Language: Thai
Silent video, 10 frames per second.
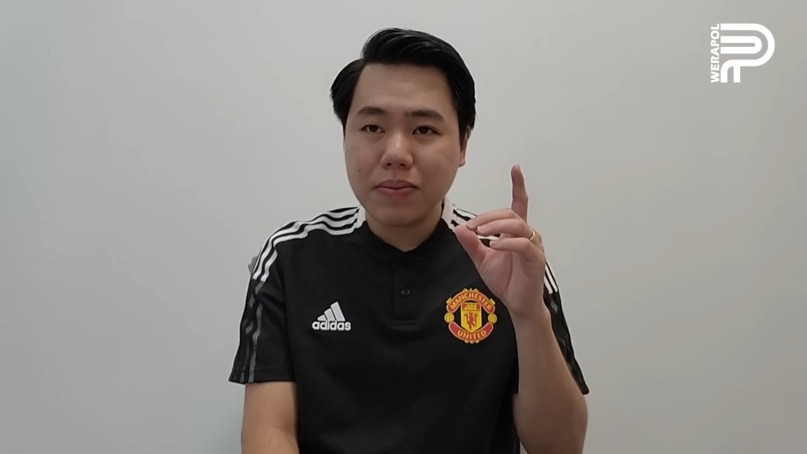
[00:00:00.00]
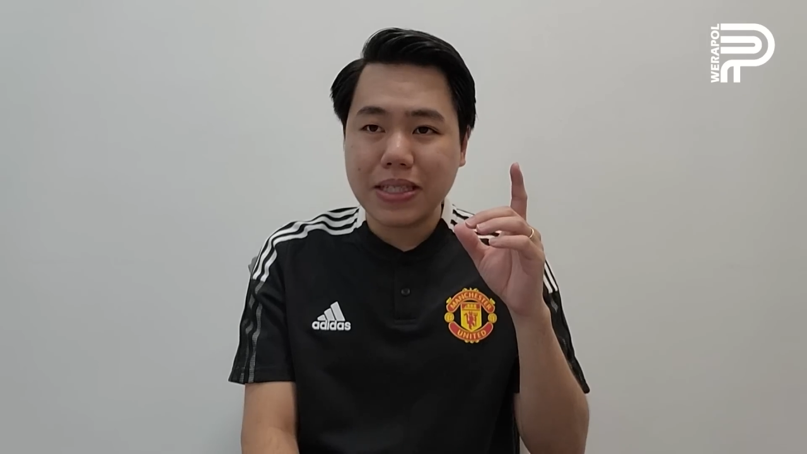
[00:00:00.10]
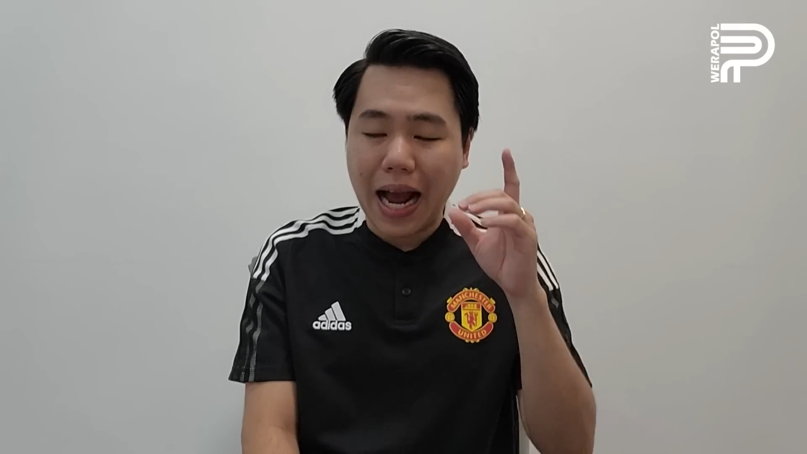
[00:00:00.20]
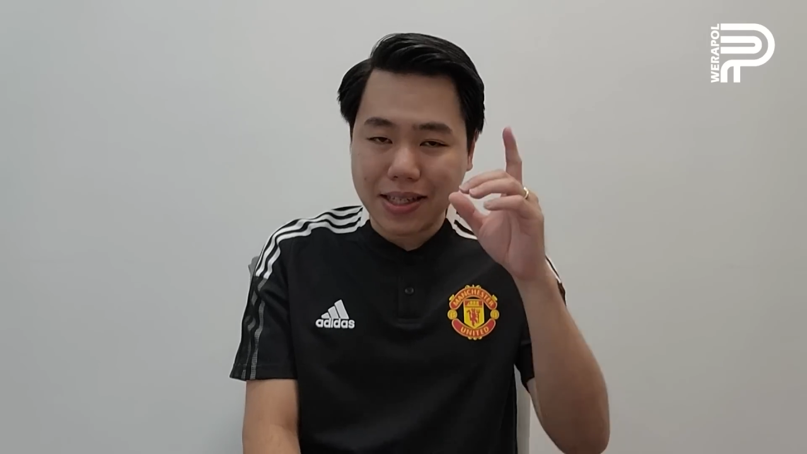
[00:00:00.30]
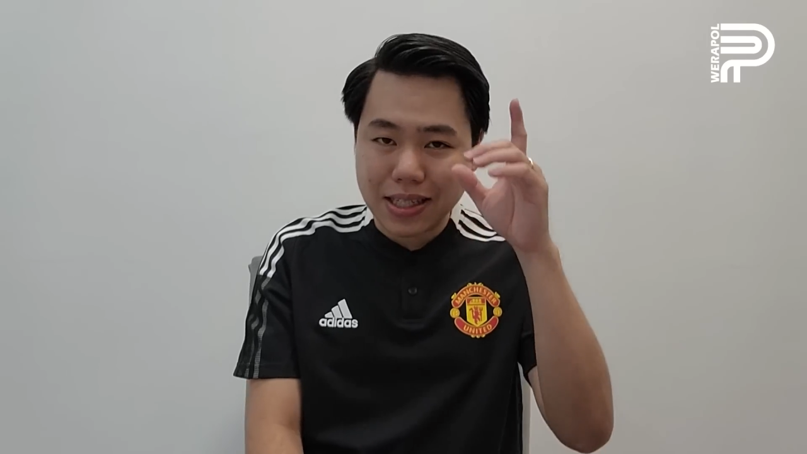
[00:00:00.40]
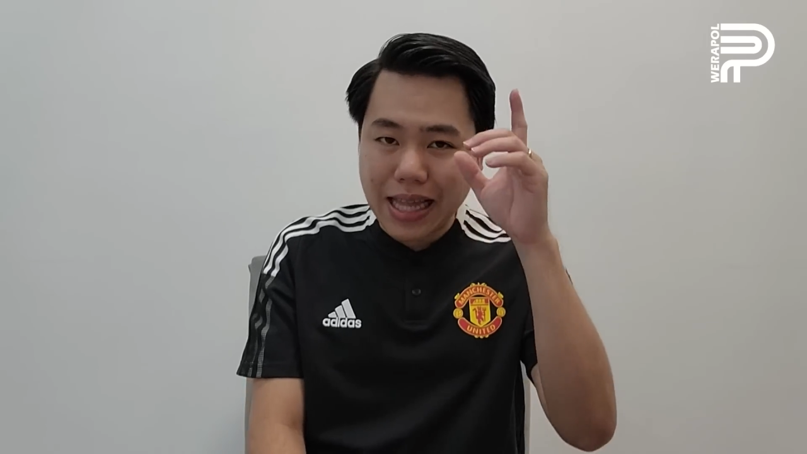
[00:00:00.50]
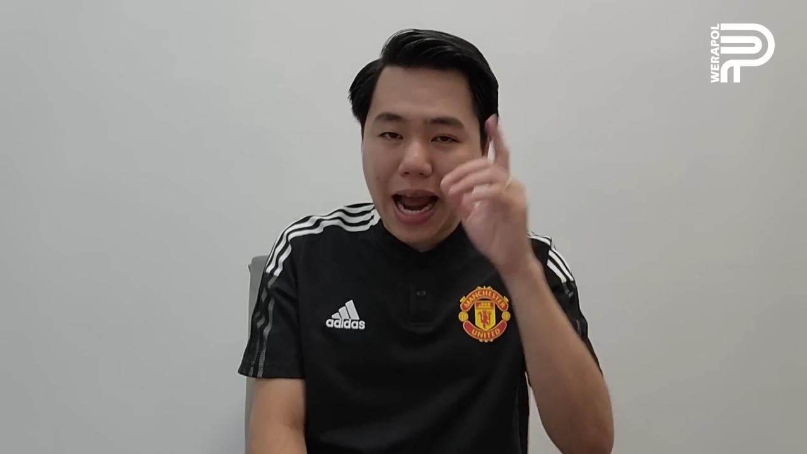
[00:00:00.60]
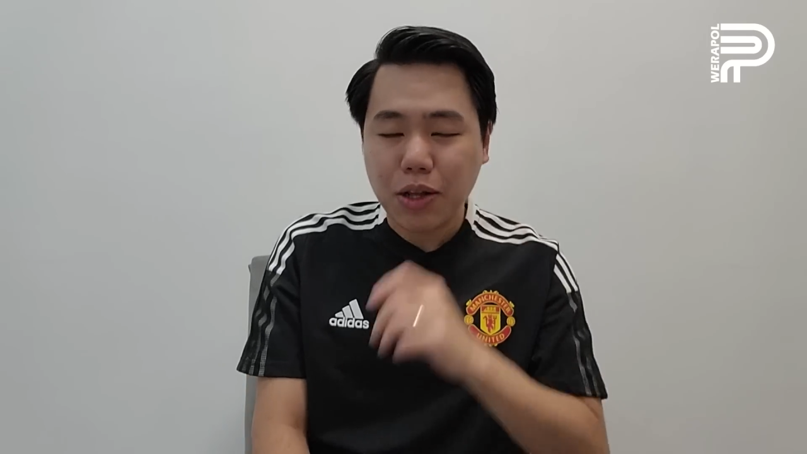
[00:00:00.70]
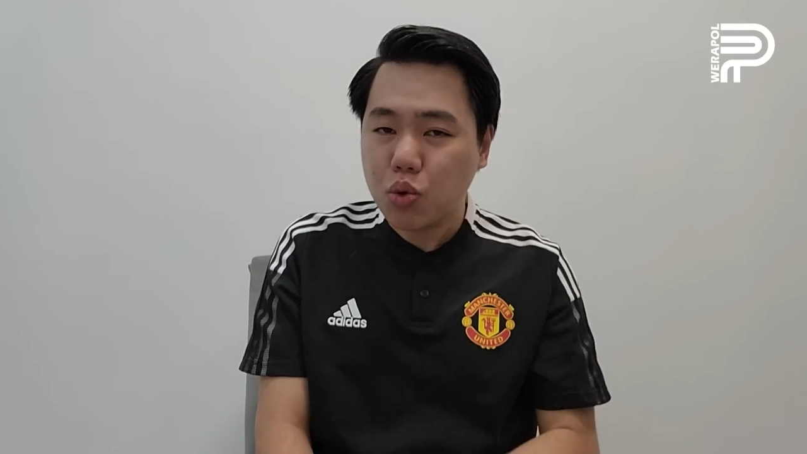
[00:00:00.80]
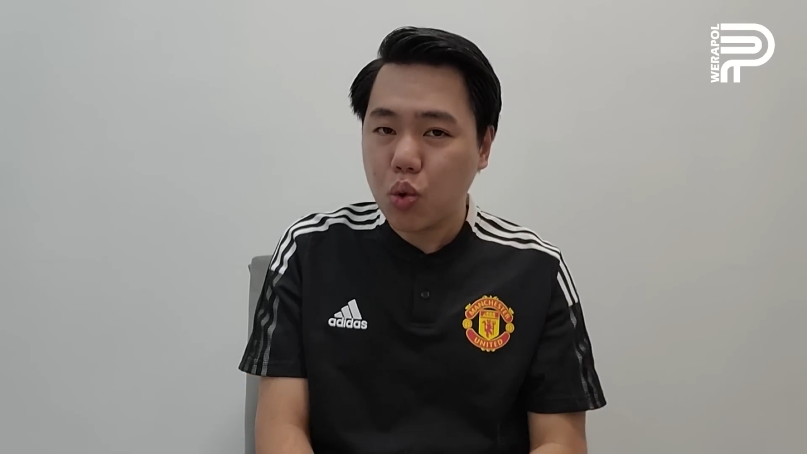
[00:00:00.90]
อยากจะตา
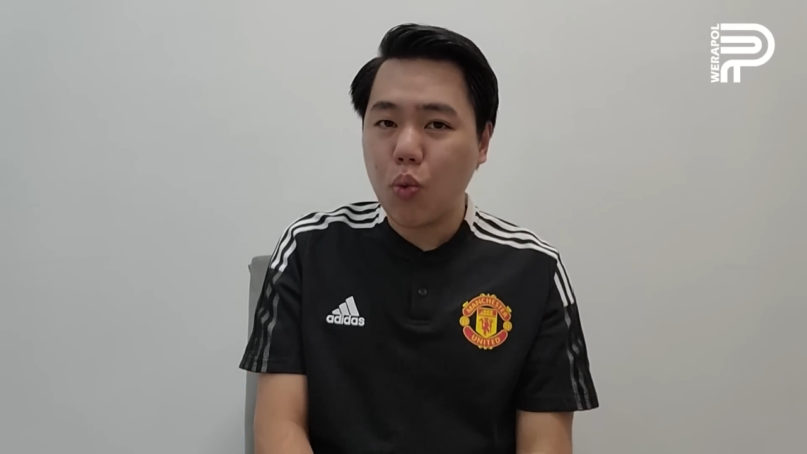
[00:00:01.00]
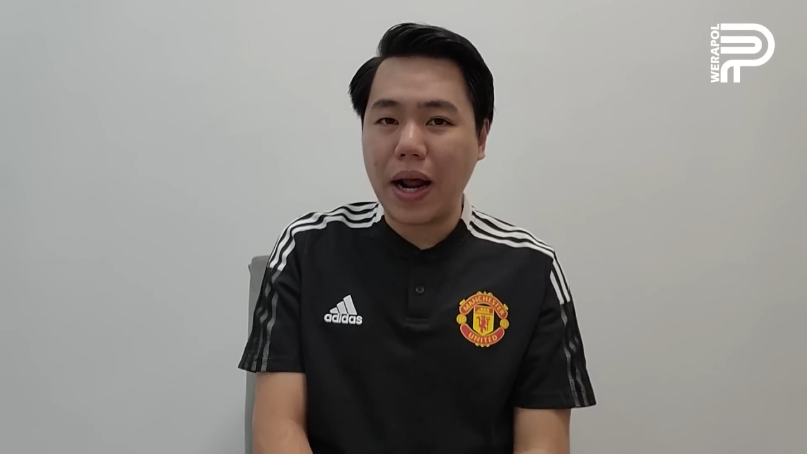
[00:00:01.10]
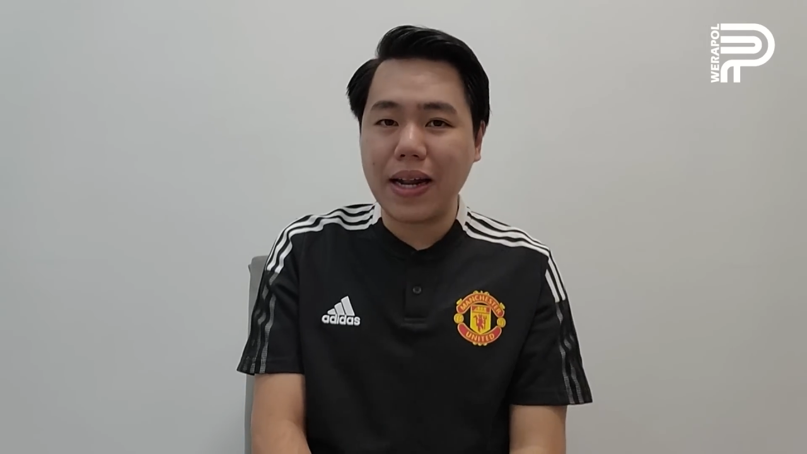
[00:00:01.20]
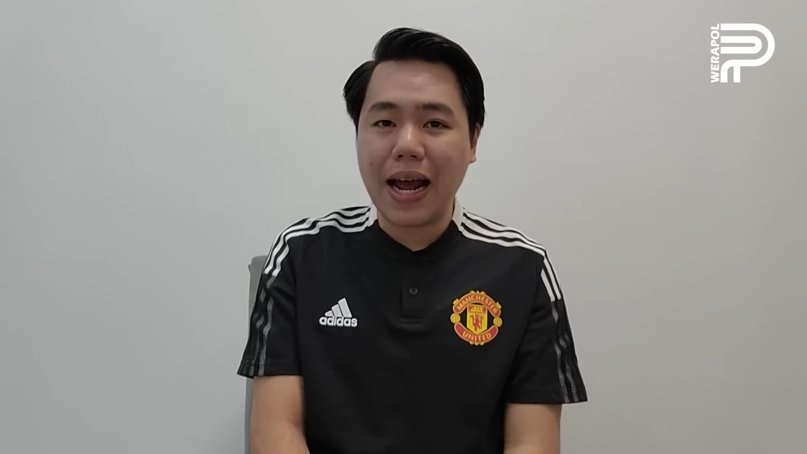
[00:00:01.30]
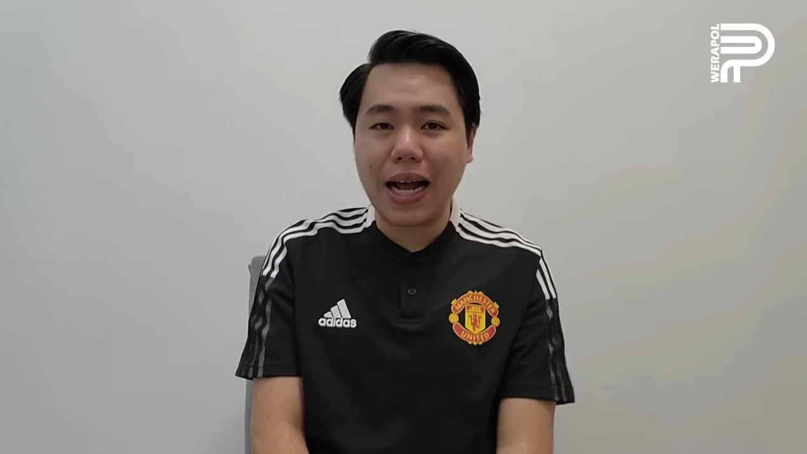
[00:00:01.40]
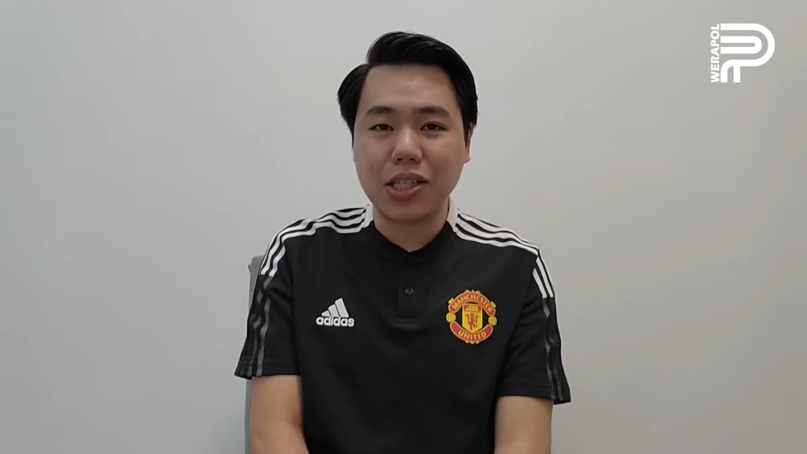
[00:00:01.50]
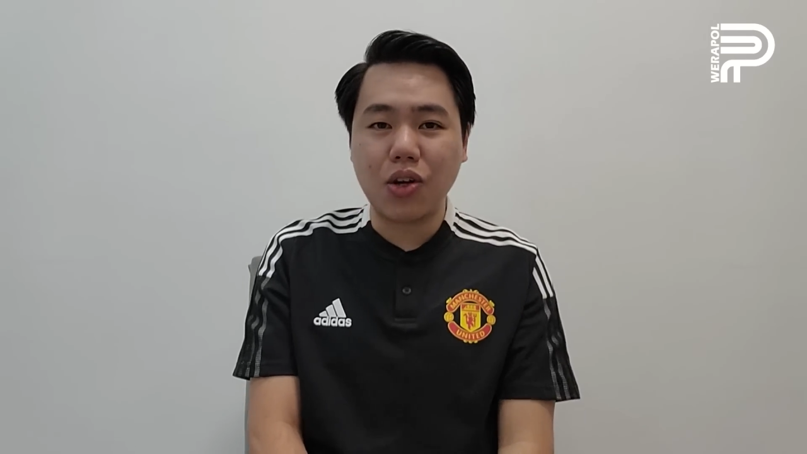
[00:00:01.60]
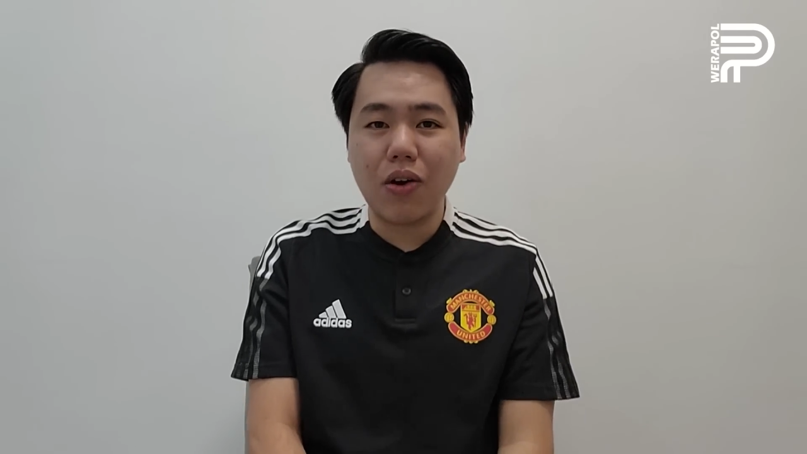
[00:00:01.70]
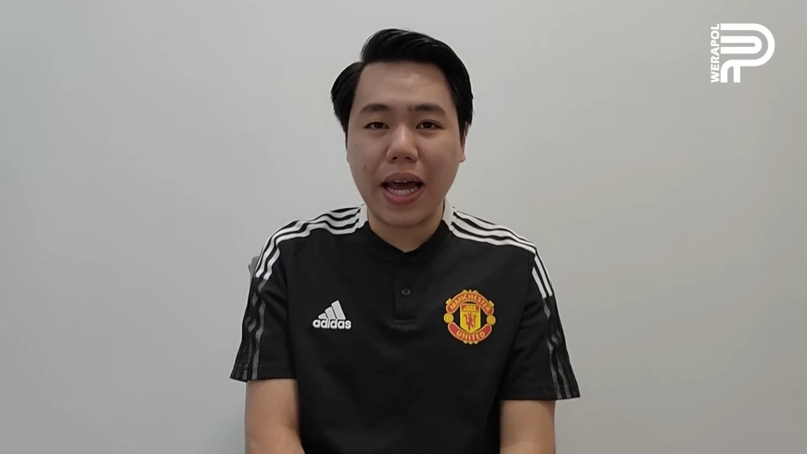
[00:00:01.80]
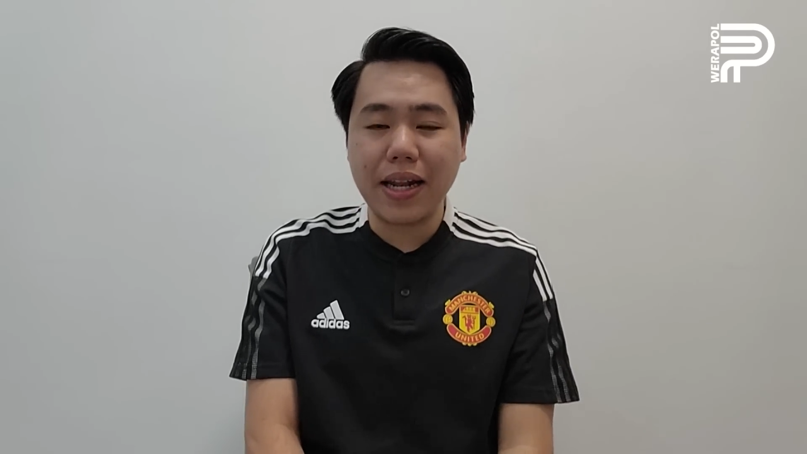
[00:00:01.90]
ยทุกวันนะหาจะ
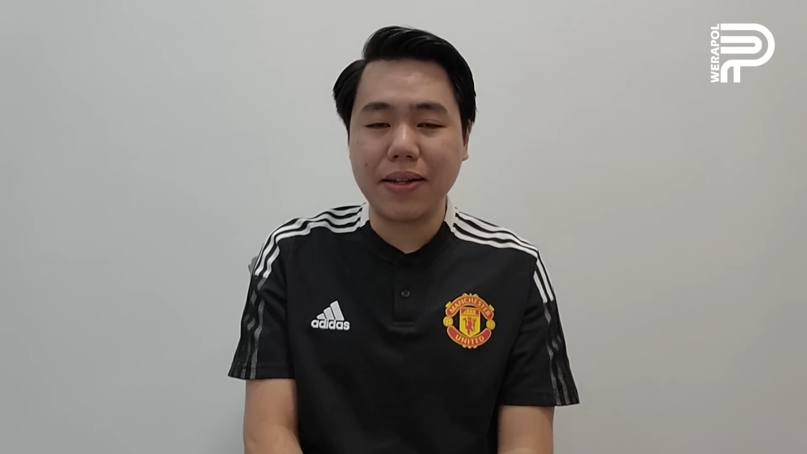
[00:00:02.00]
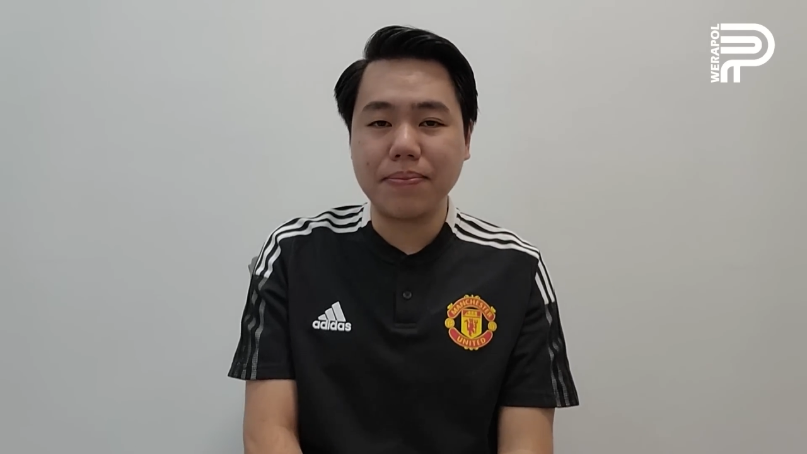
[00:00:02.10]
ต้องเล่น